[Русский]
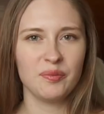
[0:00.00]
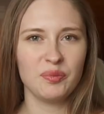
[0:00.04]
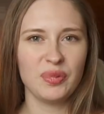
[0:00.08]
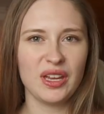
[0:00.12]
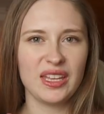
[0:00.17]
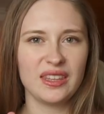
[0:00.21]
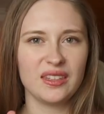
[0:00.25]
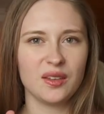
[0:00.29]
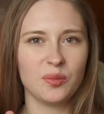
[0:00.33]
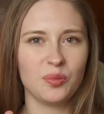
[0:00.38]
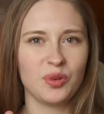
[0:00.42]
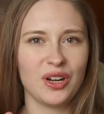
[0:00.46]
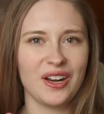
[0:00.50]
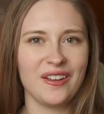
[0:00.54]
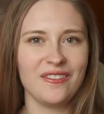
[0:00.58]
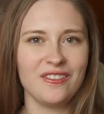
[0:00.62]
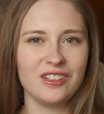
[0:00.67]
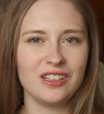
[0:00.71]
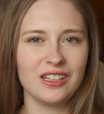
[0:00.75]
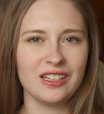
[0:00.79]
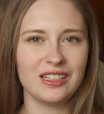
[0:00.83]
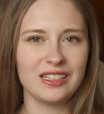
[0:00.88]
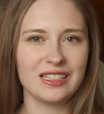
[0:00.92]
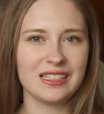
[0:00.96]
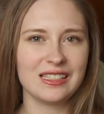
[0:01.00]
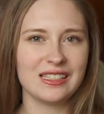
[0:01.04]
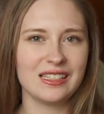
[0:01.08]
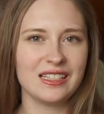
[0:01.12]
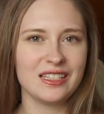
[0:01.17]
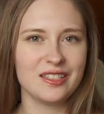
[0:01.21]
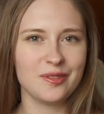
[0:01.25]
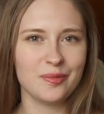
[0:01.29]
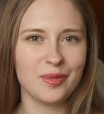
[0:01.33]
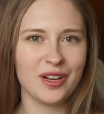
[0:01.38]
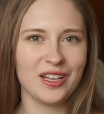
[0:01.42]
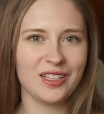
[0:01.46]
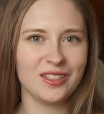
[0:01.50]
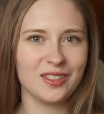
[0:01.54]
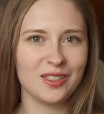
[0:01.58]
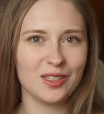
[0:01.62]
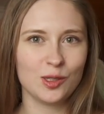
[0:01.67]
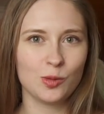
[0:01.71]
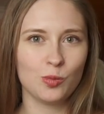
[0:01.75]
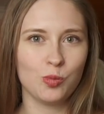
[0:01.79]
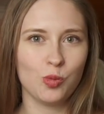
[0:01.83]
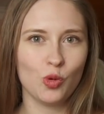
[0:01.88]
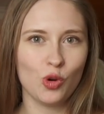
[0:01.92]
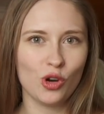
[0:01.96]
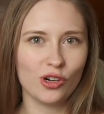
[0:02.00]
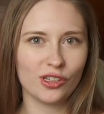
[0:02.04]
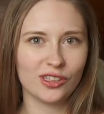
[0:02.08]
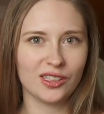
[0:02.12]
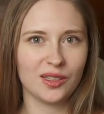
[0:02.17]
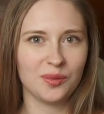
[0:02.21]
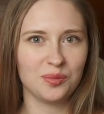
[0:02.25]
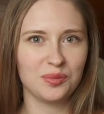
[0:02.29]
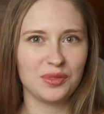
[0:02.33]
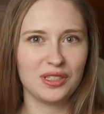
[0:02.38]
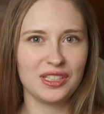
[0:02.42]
Пятое правило – заниматься спортом.